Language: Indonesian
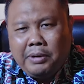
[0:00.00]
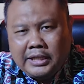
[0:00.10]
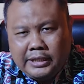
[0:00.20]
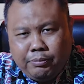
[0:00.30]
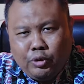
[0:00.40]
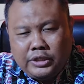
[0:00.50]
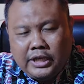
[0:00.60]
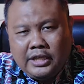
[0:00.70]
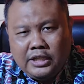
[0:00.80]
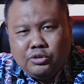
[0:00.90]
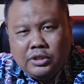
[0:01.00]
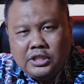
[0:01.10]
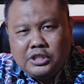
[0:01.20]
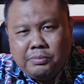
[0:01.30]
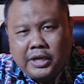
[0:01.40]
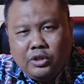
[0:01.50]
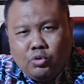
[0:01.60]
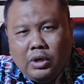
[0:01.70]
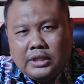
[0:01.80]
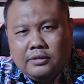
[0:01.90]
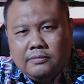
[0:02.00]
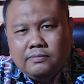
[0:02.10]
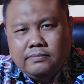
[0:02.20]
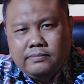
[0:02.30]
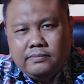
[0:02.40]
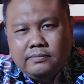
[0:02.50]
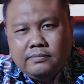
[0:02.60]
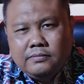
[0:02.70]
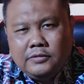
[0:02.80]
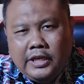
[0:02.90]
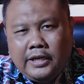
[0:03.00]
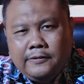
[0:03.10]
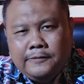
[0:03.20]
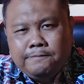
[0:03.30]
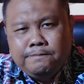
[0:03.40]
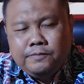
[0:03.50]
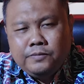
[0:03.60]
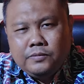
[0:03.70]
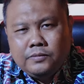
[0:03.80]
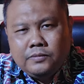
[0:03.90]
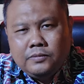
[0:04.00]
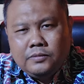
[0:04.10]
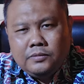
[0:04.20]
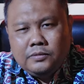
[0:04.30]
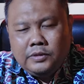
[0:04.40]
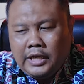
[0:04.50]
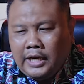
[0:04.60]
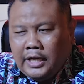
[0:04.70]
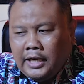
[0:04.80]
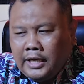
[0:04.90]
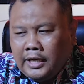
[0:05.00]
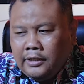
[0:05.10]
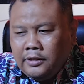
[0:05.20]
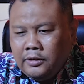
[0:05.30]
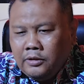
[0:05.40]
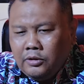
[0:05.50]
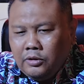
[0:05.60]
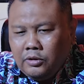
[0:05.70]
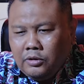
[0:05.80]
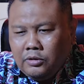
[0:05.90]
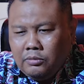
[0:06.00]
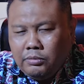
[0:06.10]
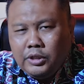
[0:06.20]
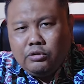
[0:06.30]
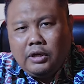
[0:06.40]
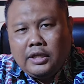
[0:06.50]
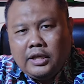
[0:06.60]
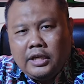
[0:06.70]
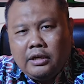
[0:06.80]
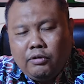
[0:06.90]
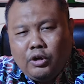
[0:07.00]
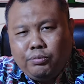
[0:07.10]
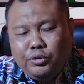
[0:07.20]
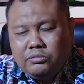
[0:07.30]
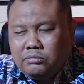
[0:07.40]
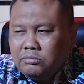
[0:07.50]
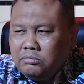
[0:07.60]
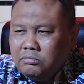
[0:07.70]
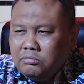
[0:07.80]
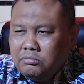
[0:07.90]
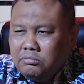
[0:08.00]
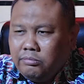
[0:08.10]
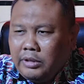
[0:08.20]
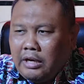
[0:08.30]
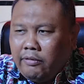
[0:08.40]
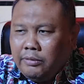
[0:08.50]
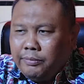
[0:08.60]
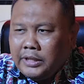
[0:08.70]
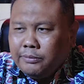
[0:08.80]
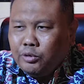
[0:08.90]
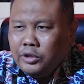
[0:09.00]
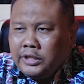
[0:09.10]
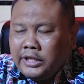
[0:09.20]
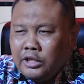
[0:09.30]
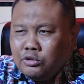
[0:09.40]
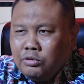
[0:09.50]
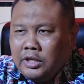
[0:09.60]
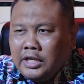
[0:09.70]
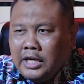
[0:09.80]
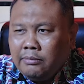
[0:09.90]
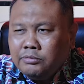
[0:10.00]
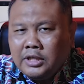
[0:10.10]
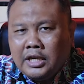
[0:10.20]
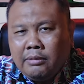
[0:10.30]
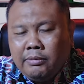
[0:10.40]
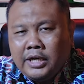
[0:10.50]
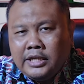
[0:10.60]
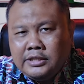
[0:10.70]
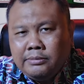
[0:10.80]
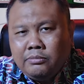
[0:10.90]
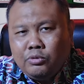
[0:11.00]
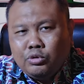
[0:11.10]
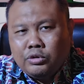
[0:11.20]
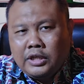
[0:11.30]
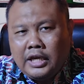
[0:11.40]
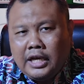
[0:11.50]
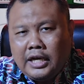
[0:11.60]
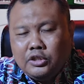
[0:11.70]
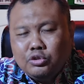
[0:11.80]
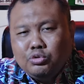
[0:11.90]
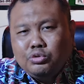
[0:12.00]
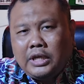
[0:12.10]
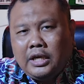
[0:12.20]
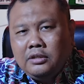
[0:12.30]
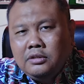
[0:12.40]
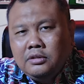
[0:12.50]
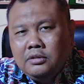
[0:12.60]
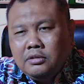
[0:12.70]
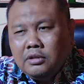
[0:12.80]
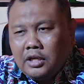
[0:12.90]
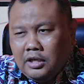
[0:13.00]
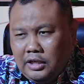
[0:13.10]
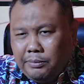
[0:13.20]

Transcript: Partai politik Anda juga jadi semakin kuat. Ya. Ya. Begitulah kira-kira walaupun melawan partai politik yang sudah dalam cengkeraman rezim untuk dikalahkan itu susah karena